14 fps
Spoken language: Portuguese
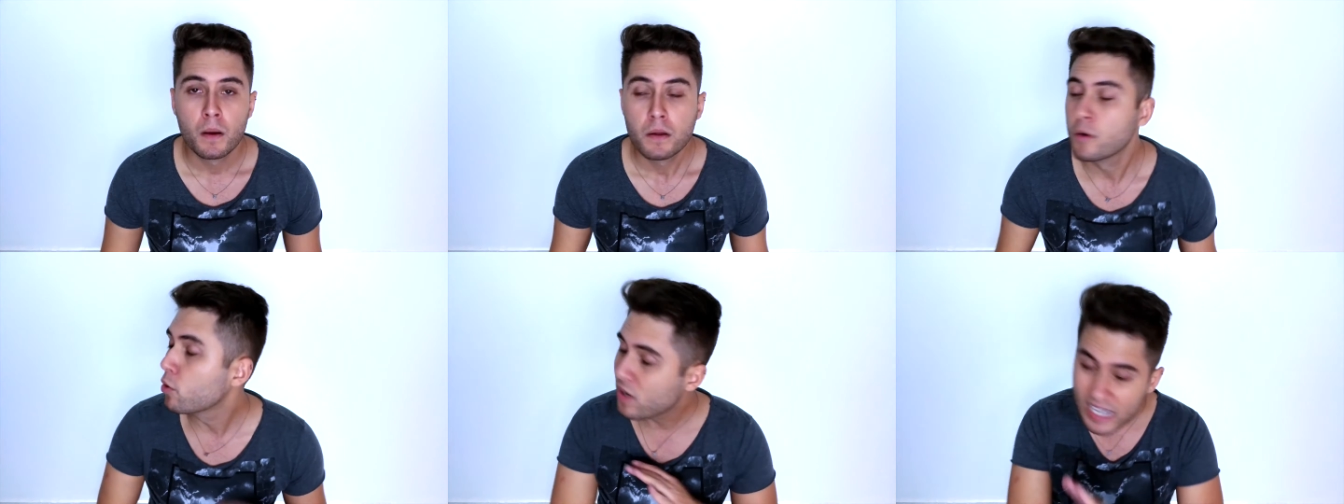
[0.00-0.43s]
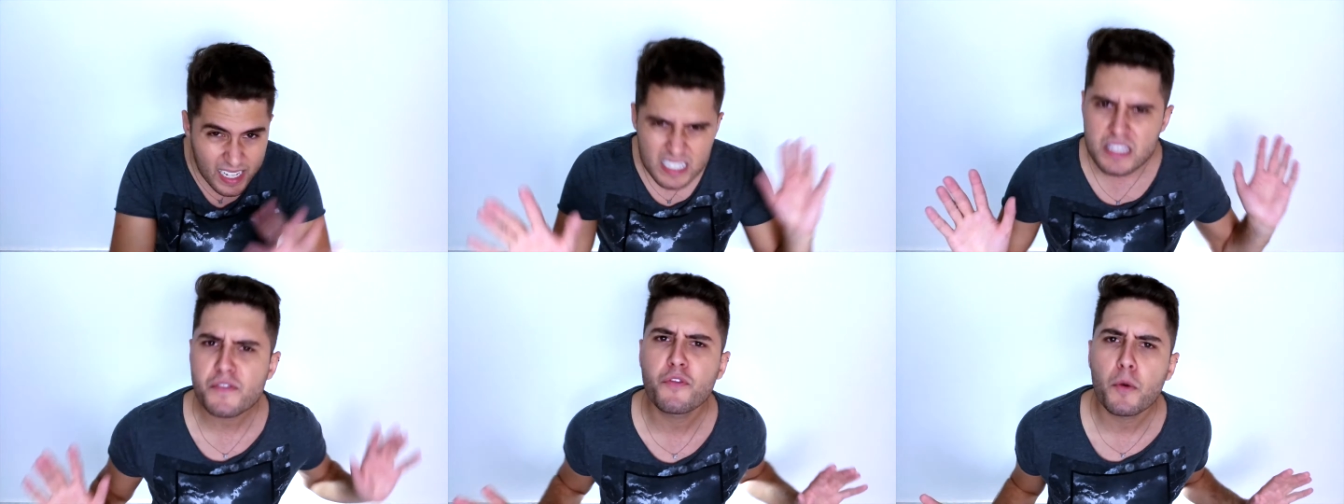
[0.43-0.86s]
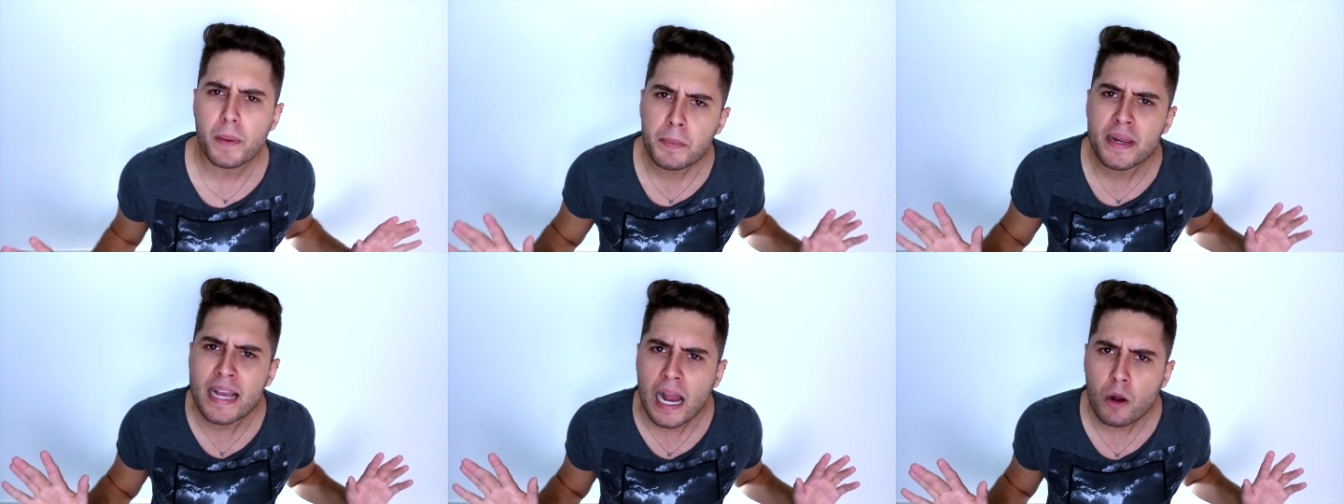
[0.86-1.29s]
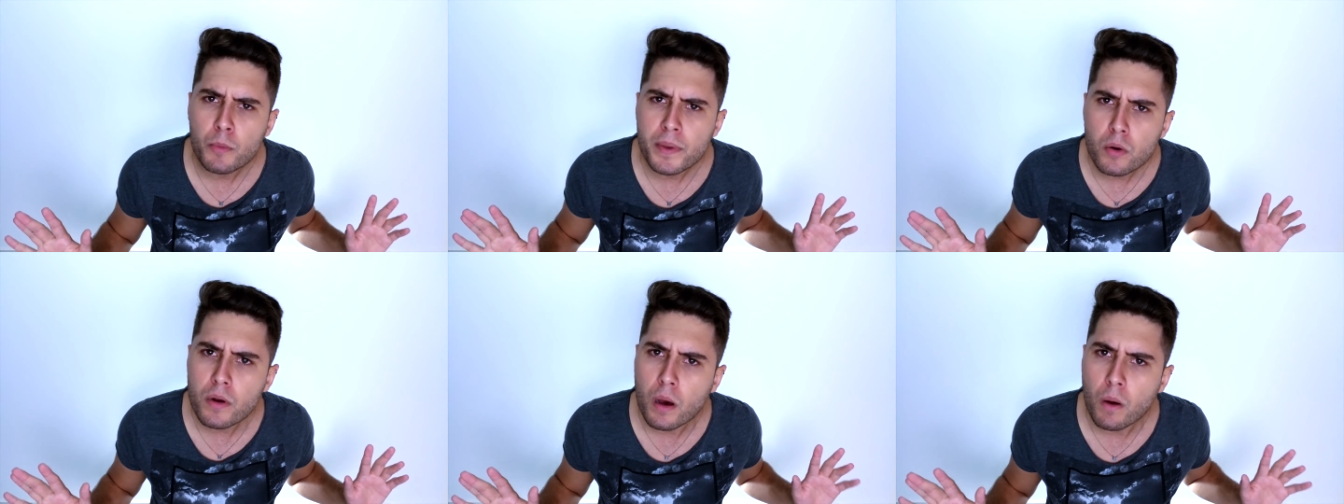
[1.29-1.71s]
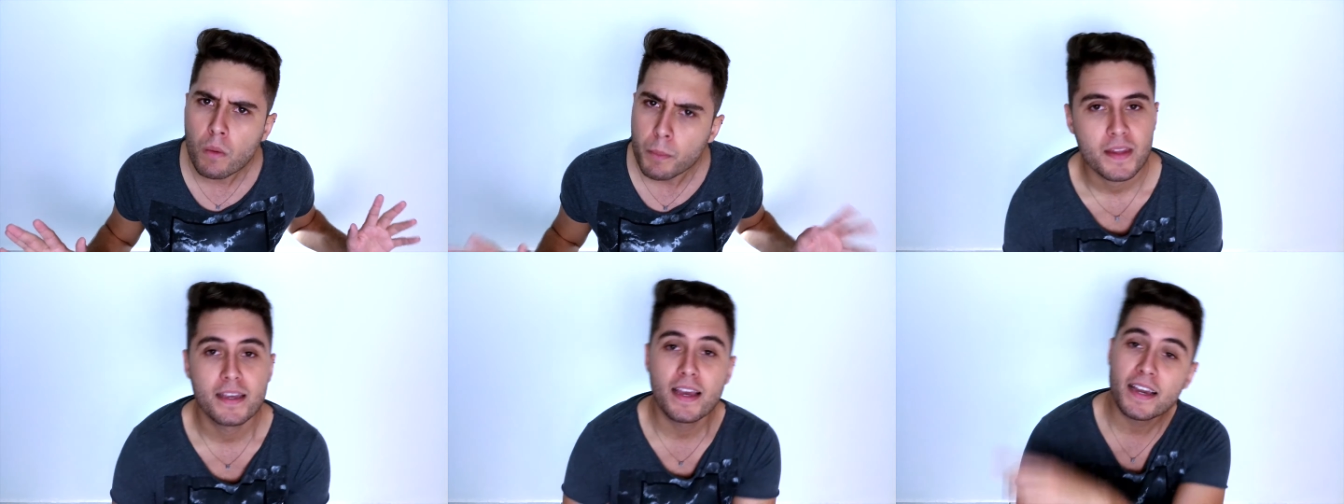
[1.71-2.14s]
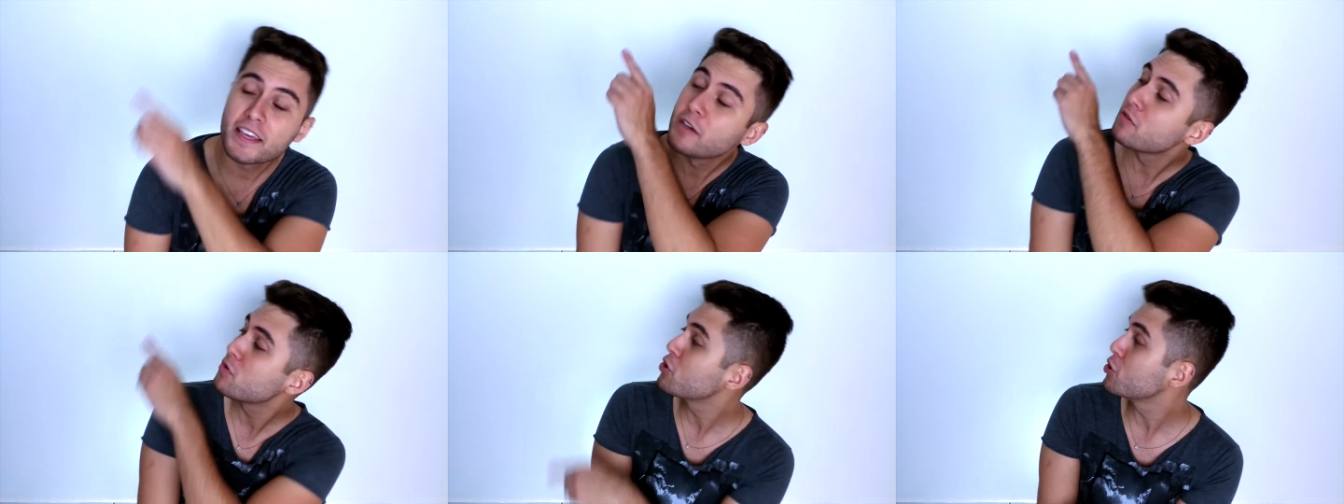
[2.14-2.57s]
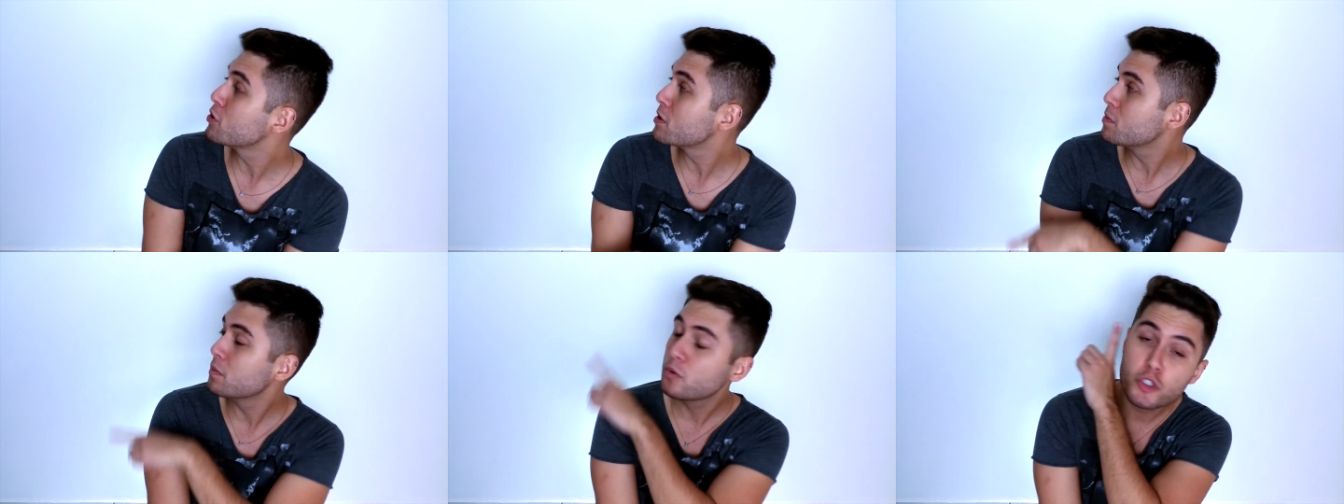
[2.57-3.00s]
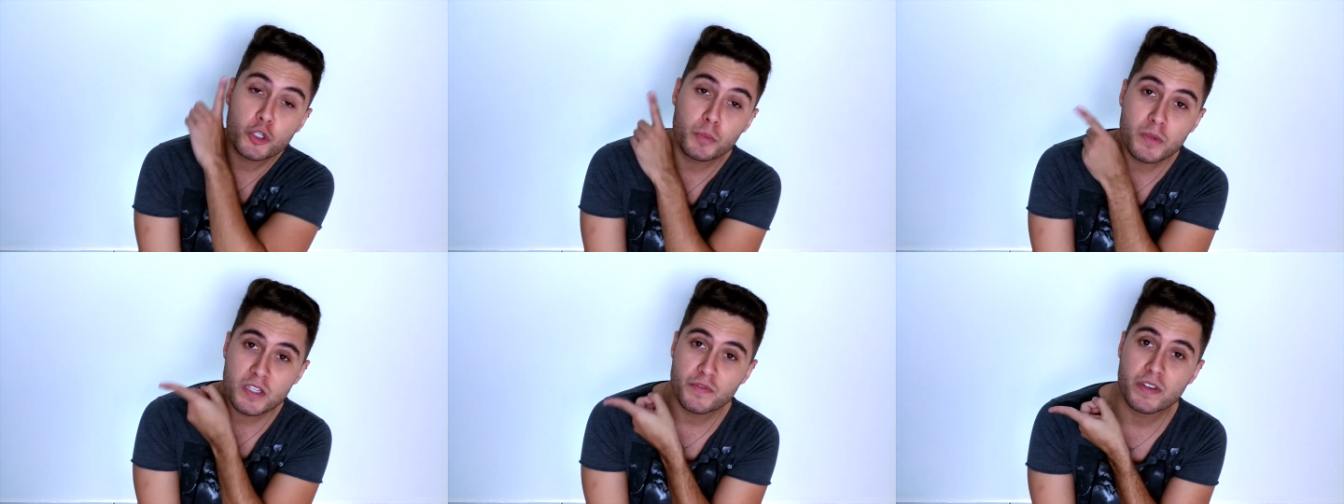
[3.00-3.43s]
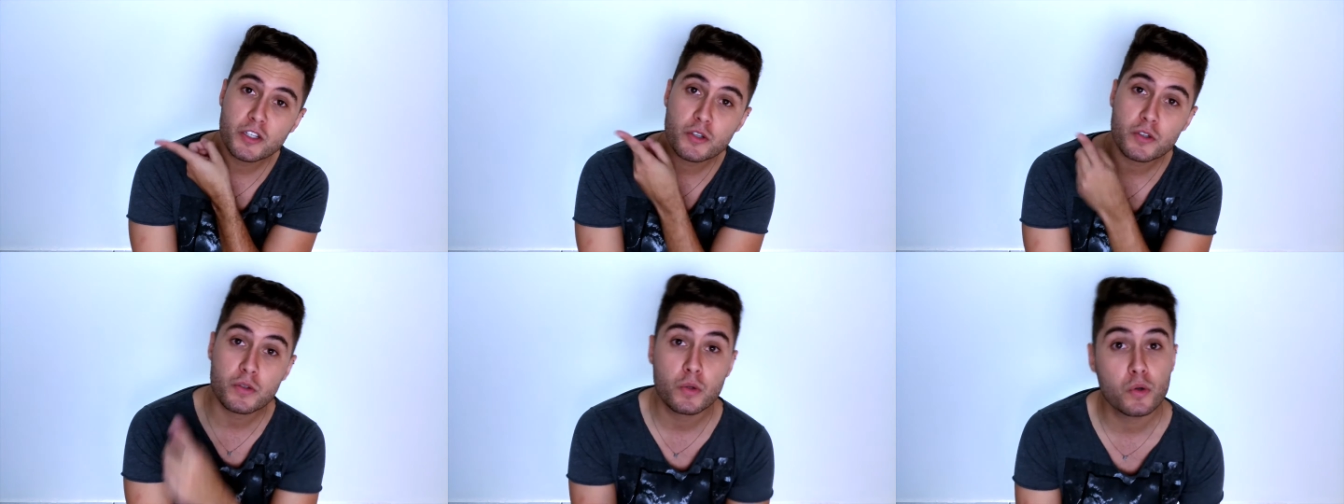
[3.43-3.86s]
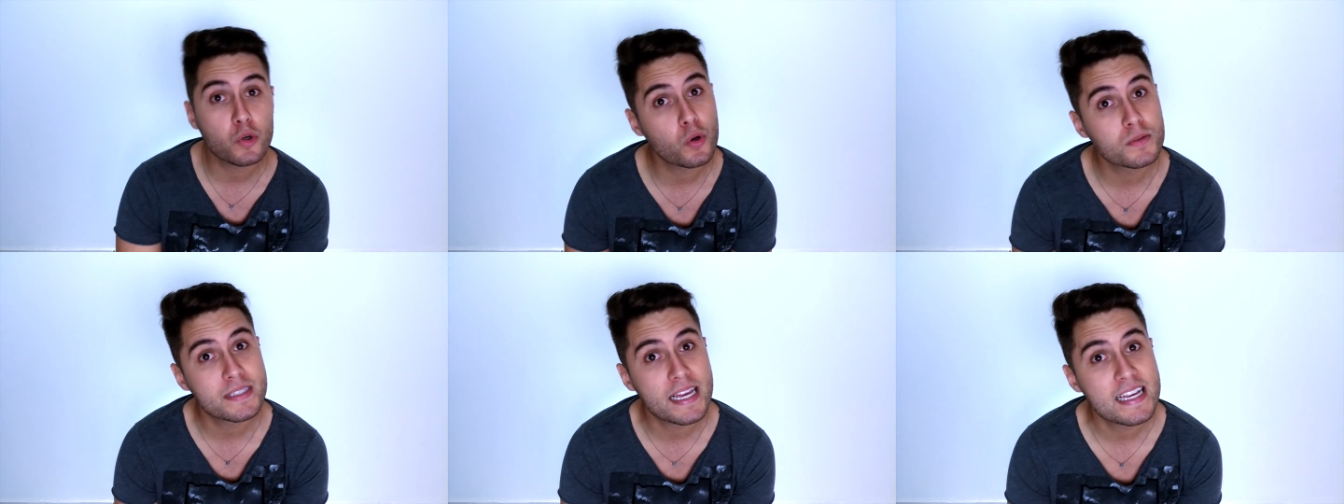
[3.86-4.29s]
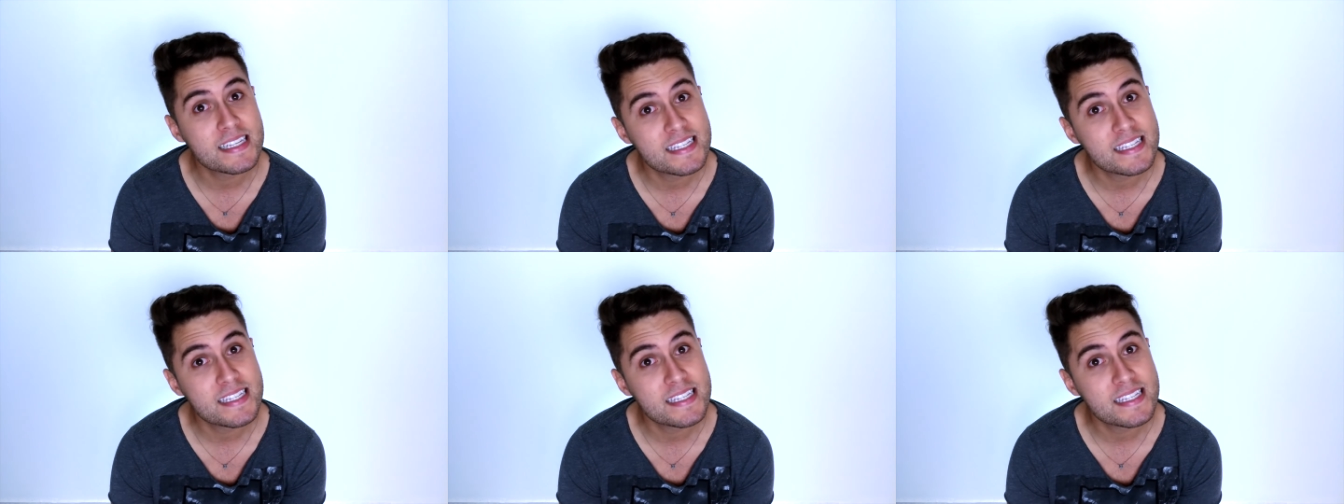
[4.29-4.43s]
Não clica se for para brigar comigo, não. E aqui os últimos, últimos vídeos do Contém